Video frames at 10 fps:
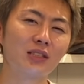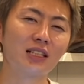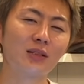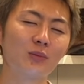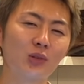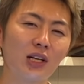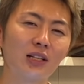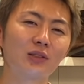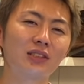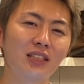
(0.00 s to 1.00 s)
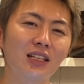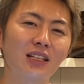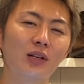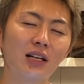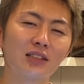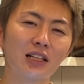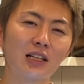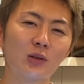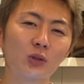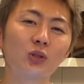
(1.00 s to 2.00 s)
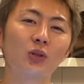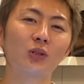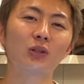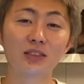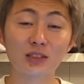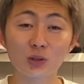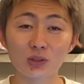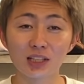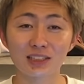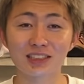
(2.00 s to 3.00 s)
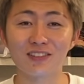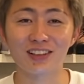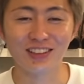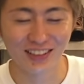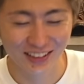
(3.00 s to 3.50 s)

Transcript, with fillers: 時間もかかるしね分かるからこそ凄さが伝わる